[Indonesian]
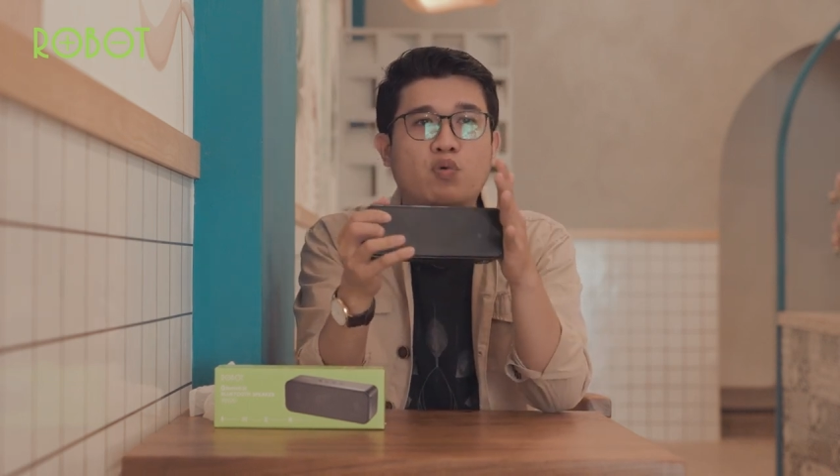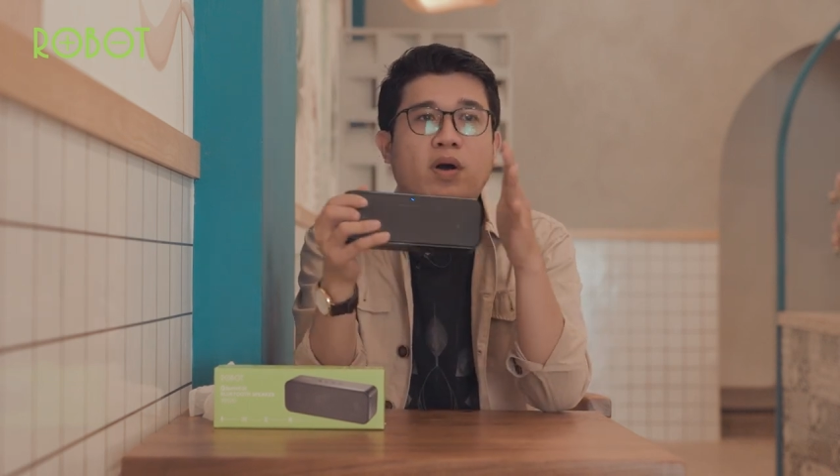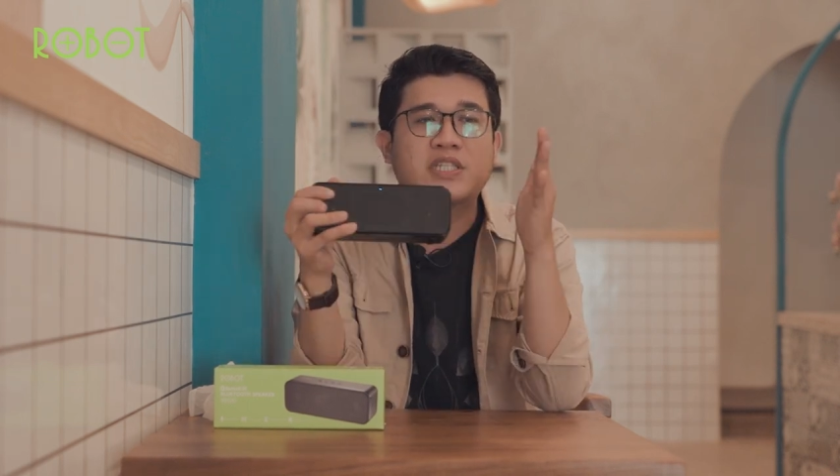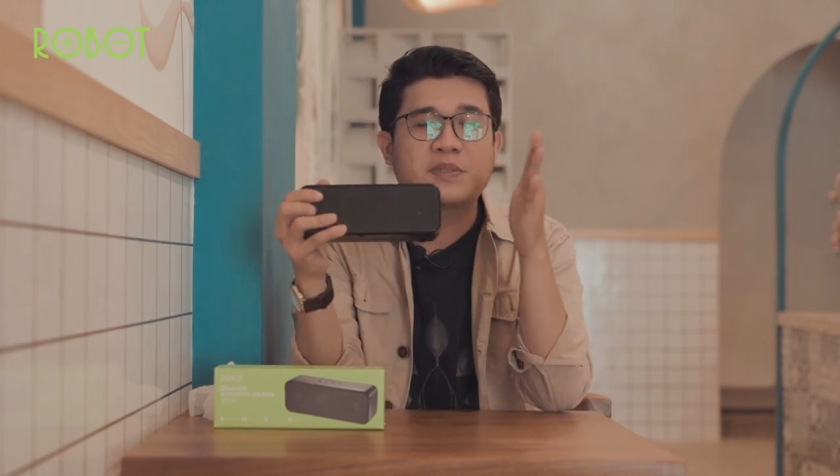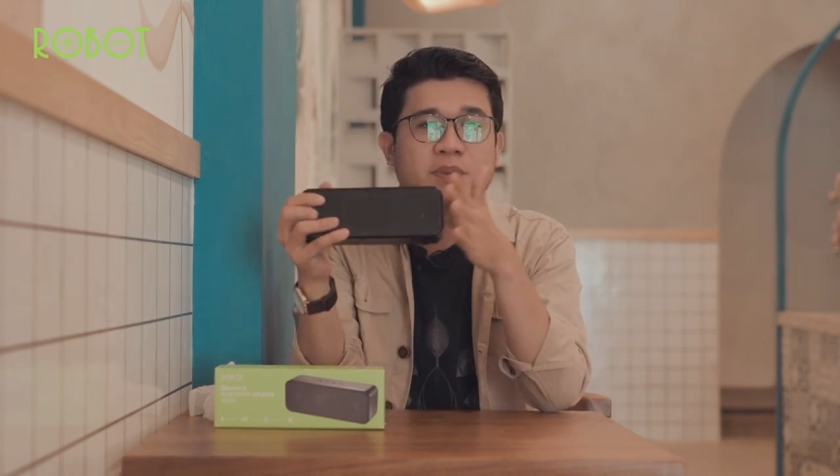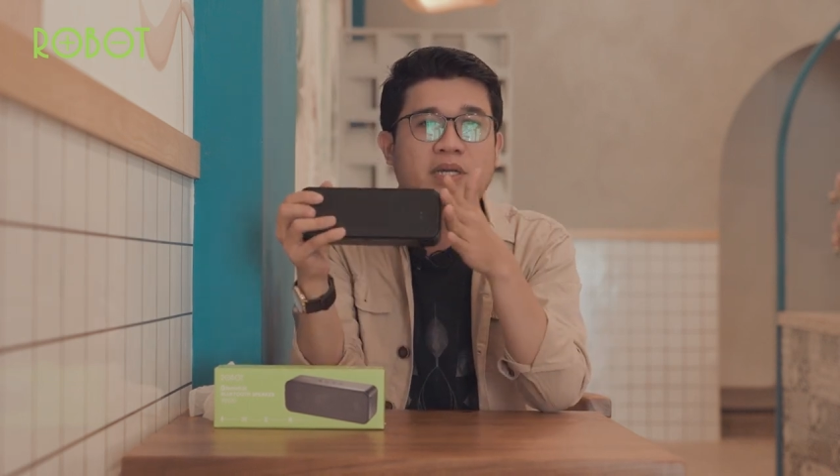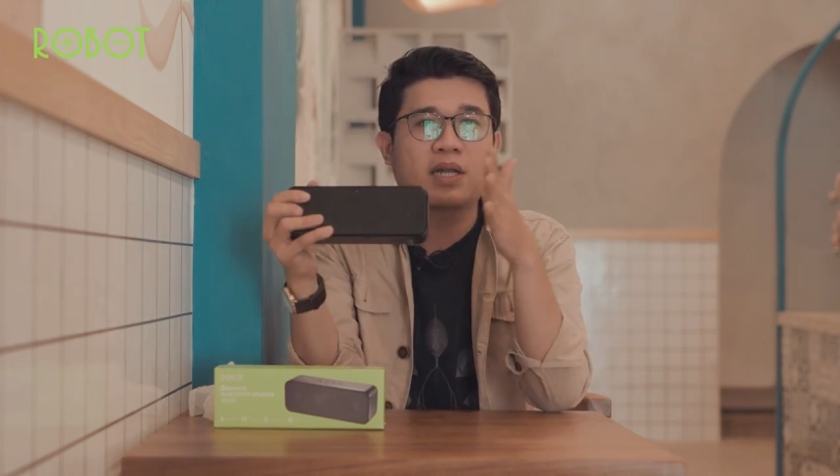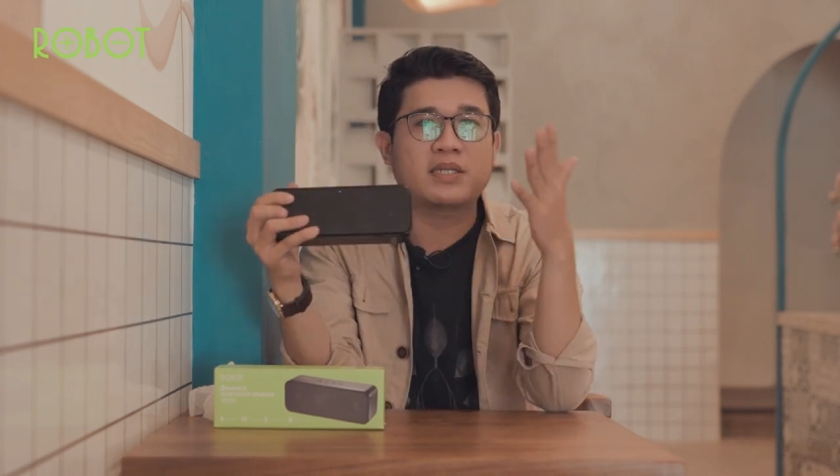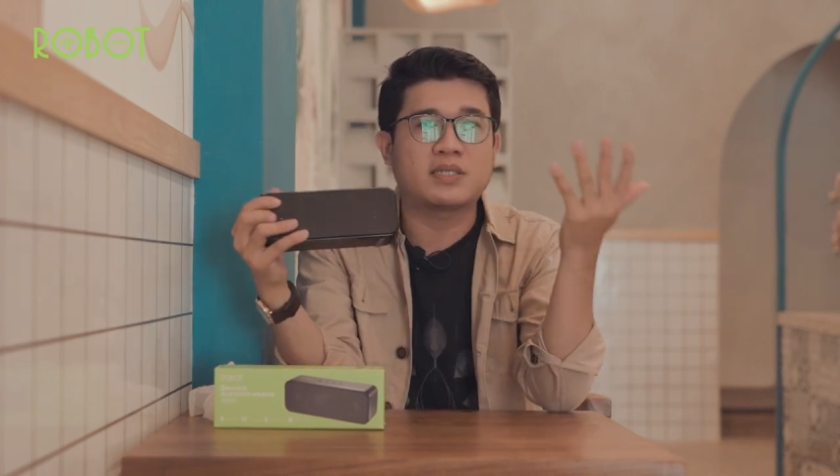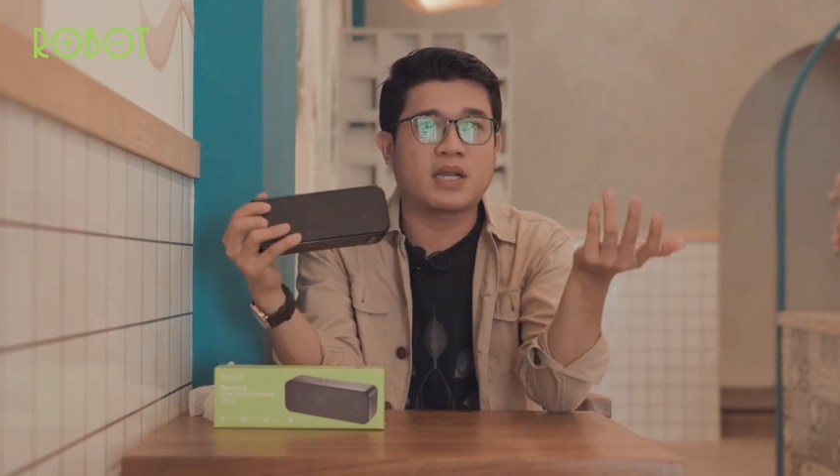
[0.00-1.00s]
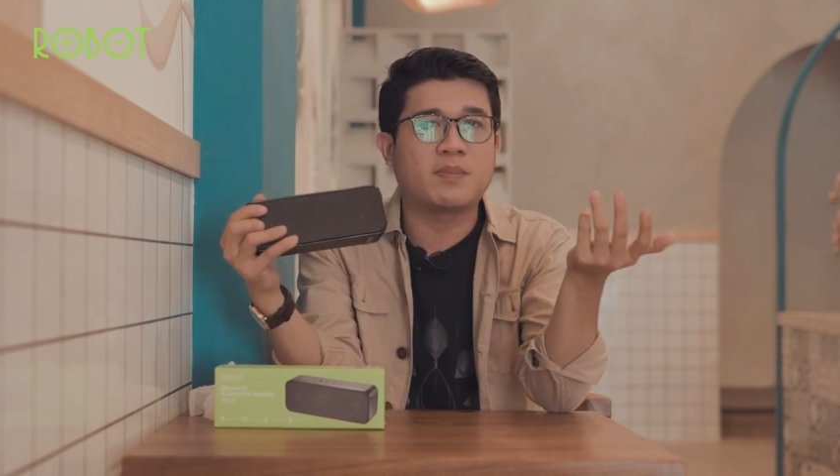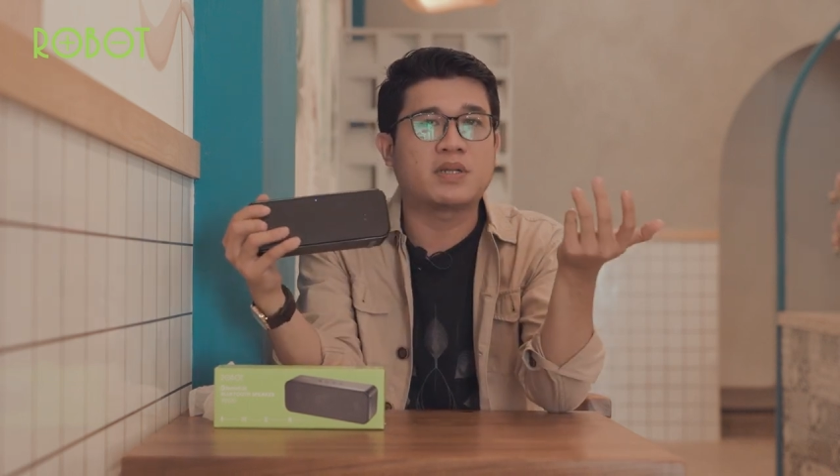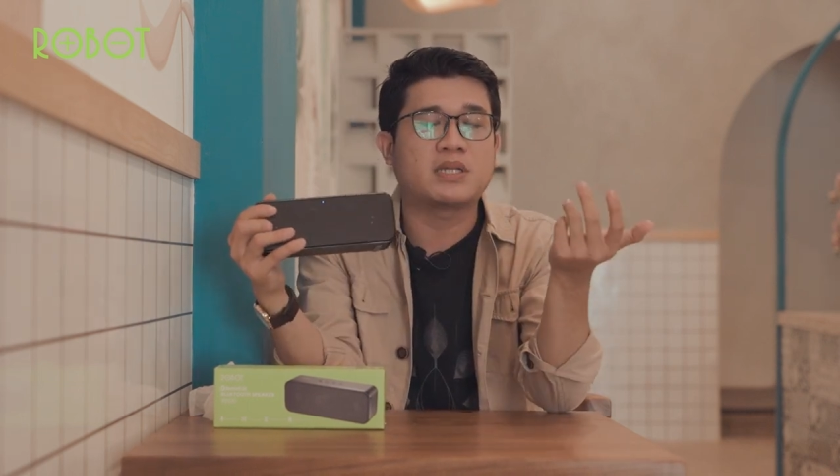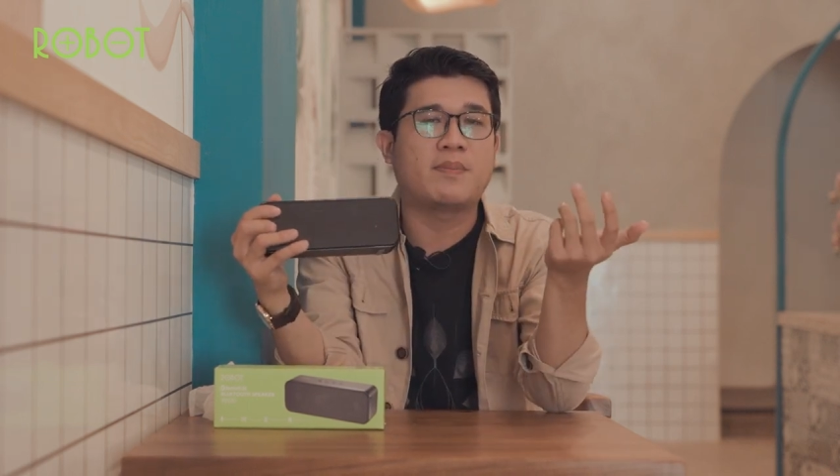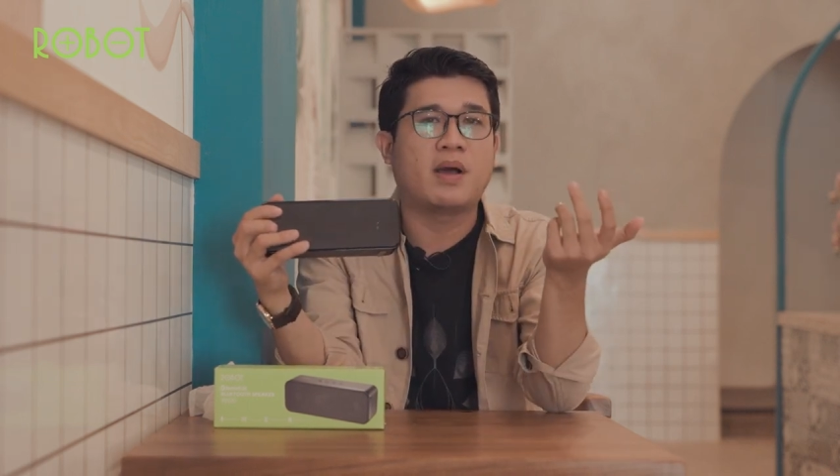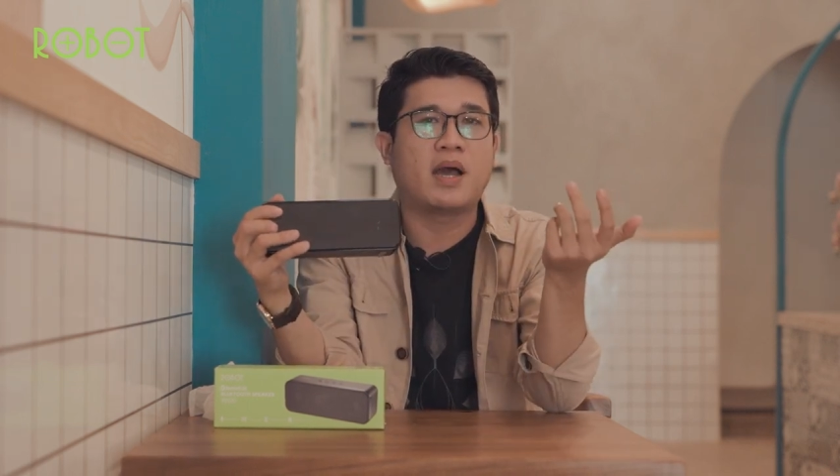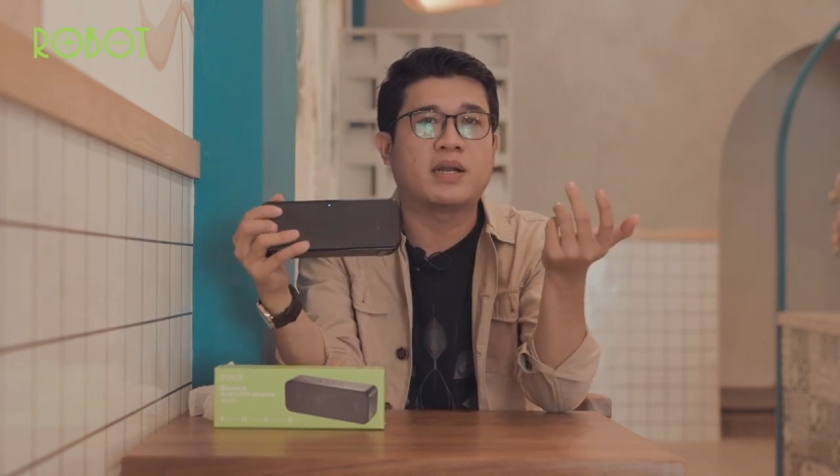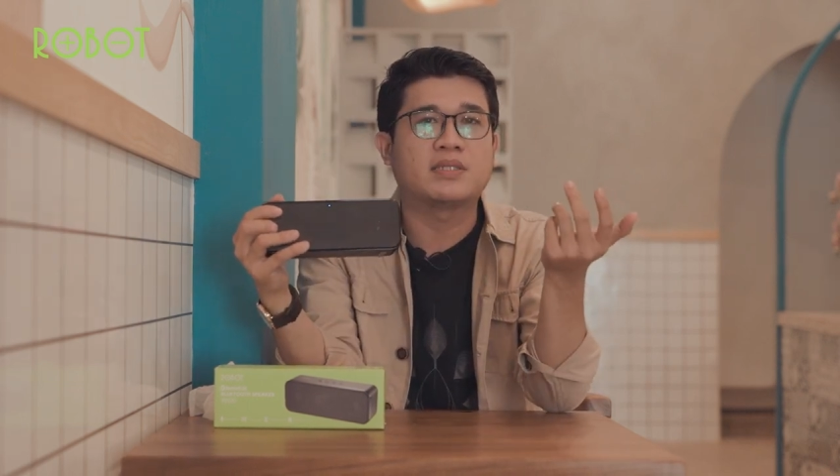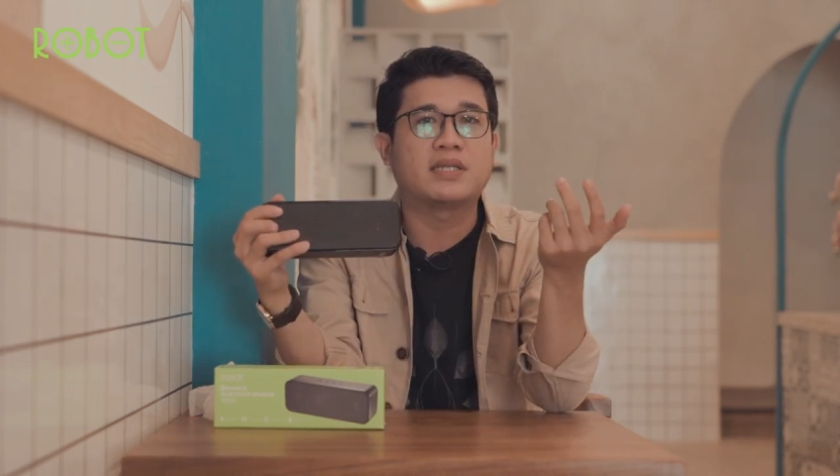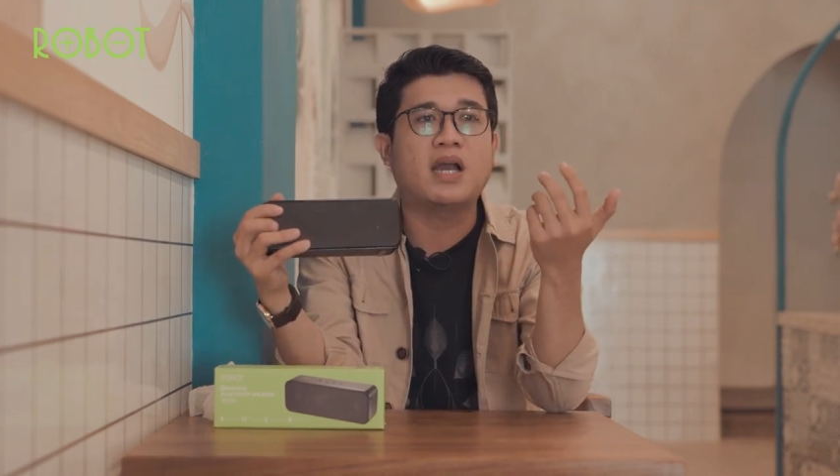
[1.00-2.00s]
dua speaker secara
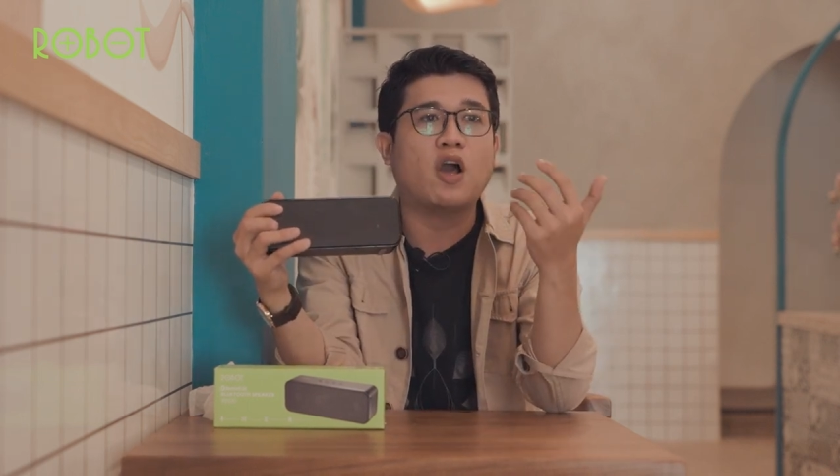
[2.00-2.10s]
bersamaan sehingga